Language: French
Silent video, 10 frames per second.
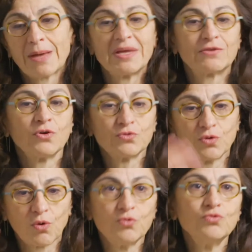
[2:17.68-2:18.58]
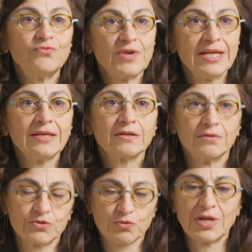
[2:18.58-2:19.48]
permettant de renouveler,
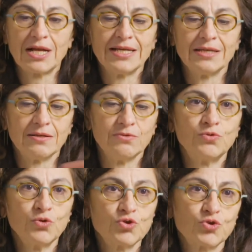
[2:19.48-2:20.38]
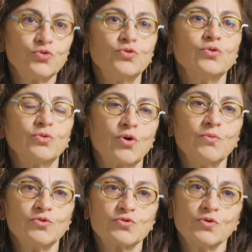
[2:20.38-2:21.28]
lorsqu'on a les deux jeux de
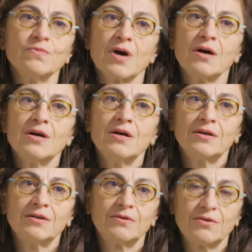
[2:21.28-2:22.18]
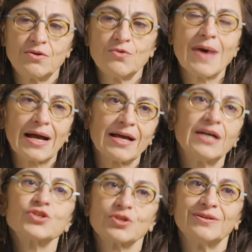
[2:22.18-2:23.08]
chromosomes, le
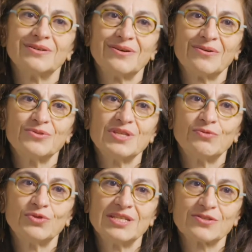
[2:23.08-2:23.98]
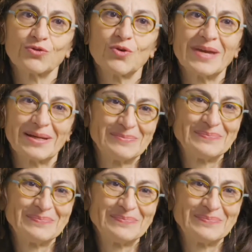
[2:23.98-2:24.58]
marquage au niveau des centromères.